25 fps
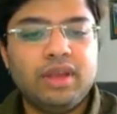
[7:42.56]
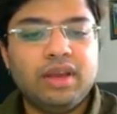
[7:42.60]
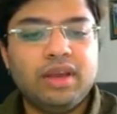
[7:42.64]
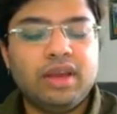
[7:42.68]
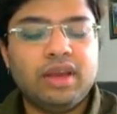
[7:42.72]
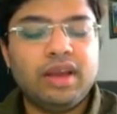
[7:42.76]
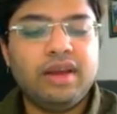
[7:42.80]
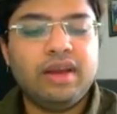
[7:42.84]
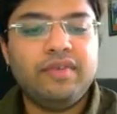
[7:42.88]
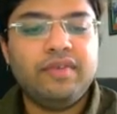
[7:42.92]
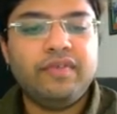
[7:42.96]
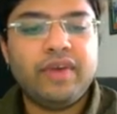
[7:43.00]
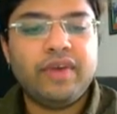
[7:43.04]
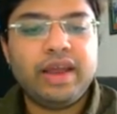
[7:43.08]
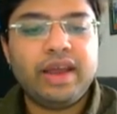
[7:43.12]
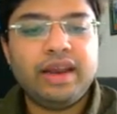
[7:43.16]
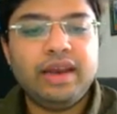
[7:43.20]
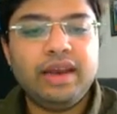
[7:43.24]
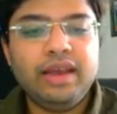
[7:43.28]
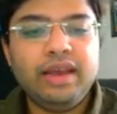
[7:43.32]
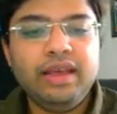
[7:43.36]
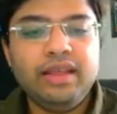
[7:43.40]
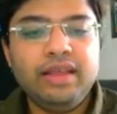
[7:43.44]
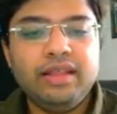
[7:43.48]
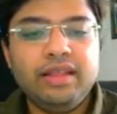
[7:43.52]
एंड
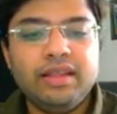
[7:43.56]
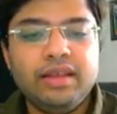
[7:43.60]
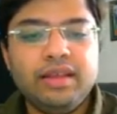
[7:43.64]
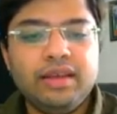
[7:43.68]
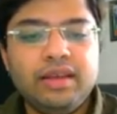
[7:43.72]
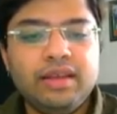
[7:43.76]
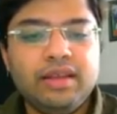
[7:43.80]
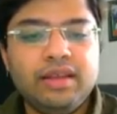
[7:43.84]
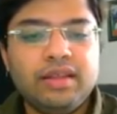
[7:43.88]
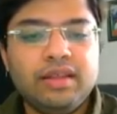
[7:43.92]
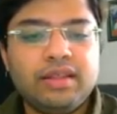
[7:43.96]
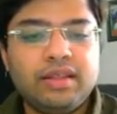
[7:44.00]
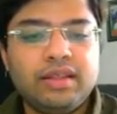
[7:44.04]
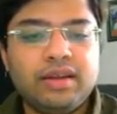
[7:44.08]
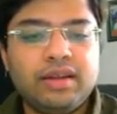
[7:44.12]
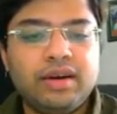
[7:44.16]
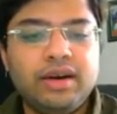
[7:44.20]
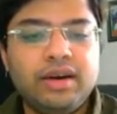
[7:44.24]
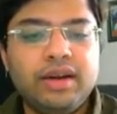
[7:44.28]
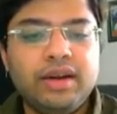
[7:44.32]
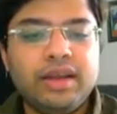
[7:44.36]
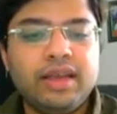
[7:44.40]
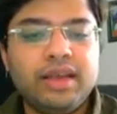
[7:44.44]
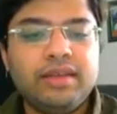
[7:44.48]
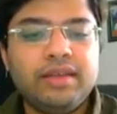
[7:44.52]
फाइनली
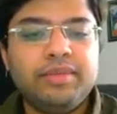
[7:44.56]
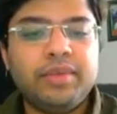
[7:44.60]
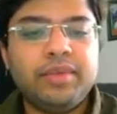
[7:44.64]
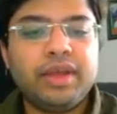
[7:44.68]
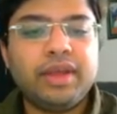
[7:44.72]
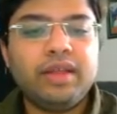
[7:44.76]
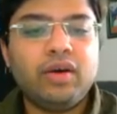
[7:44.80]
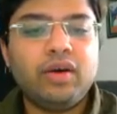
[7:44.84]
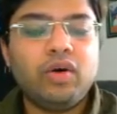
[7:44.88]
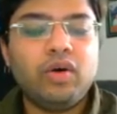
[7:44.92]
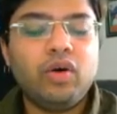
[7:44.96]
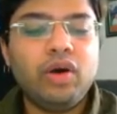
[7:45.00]
थर्ड केस में आता